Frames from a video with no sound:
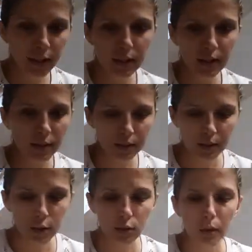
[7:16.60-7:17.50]
Et,
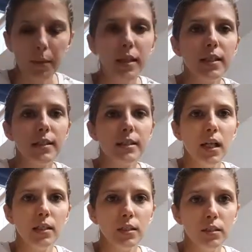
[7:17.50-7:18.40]
je lui ai pris
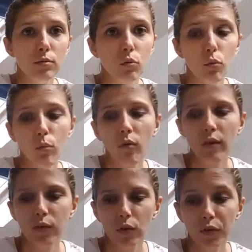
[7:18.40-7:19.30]
celle-ci, donc pour
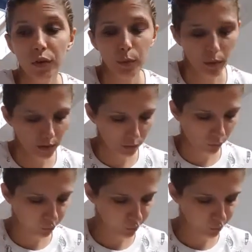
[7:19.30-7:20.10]
20 centimes. Hein.